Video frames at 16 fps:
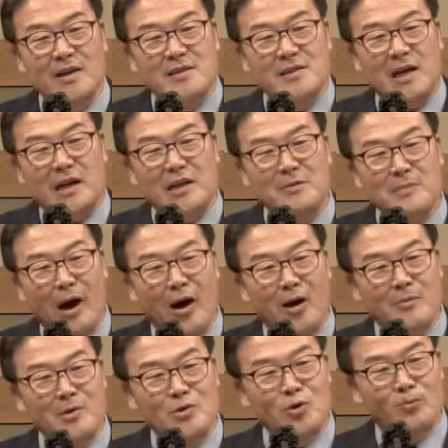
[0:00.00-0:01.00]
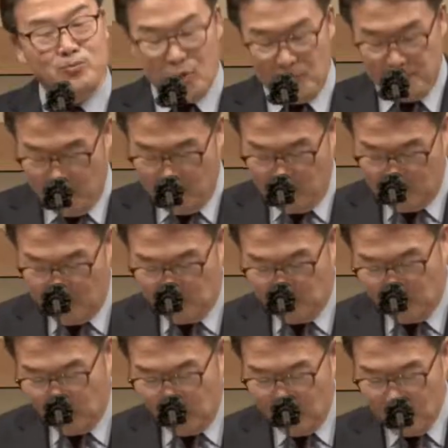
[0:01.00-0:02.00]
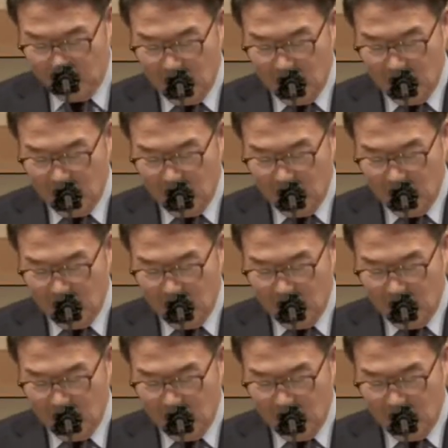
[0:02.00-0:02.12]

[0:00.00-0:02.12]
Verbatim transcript: 자기 마음이 좀 불편하다고